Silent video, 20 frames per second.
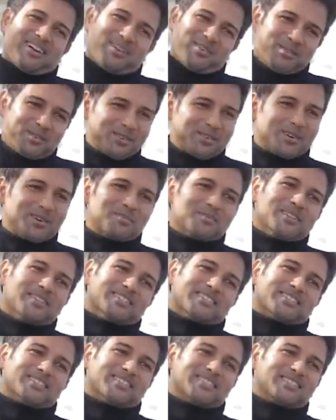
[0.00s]
ওঠো ওঠো না
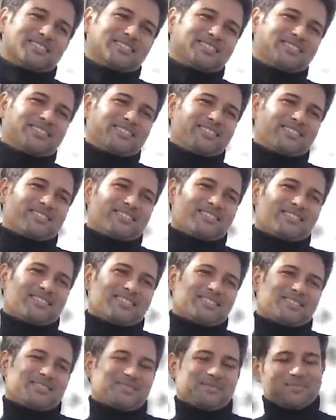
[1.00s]
প্লিজ তুমি আগে
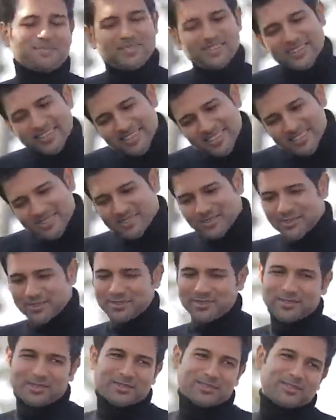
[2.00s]
ওঠো প্লিজ
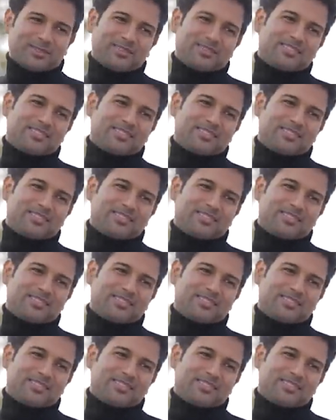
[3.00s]
ওঠো ওঠো